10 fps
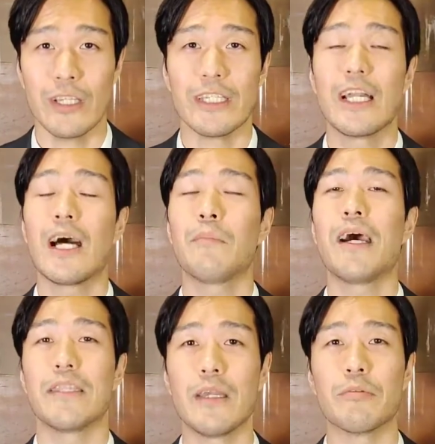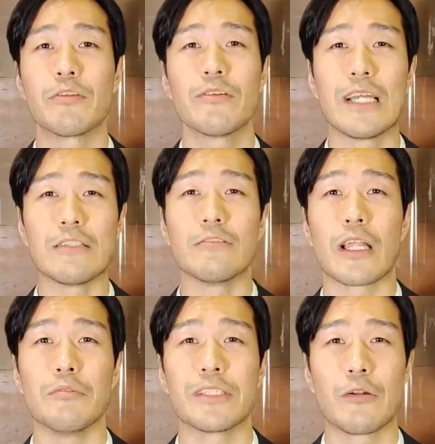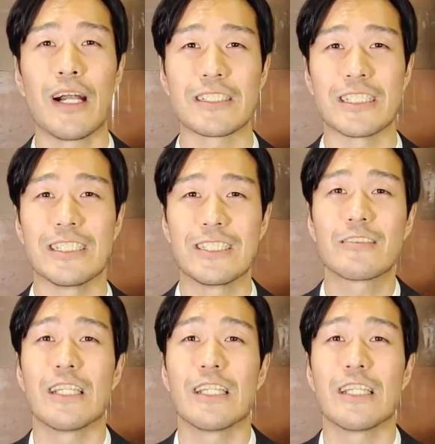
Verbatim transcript: いや、まあね、そのような言うたら豚の赤ちゃんに失